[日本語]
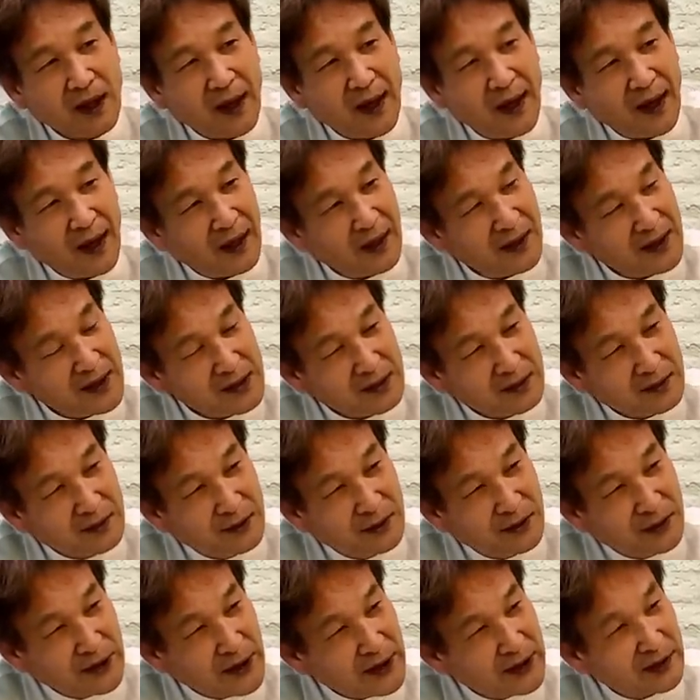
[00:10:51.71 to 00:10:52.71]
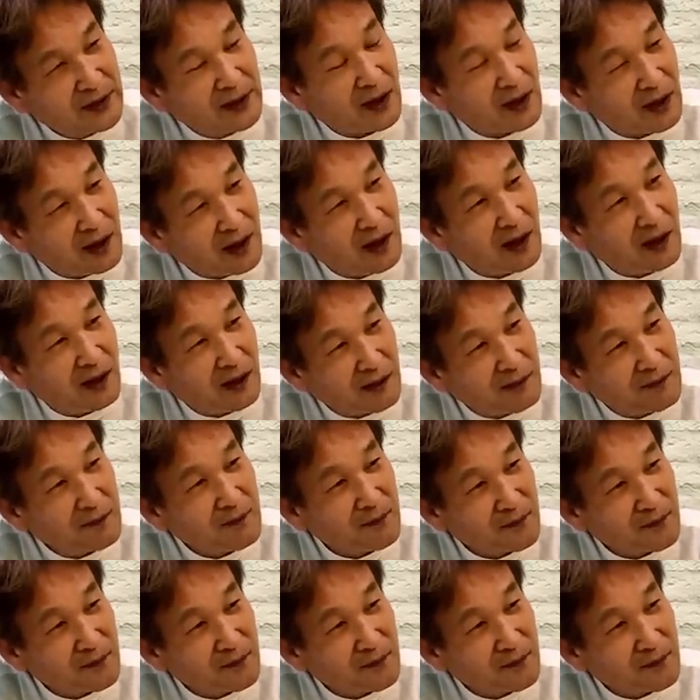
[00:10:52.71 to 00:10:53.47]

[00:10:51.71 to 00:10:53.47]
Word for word: あれ食えたら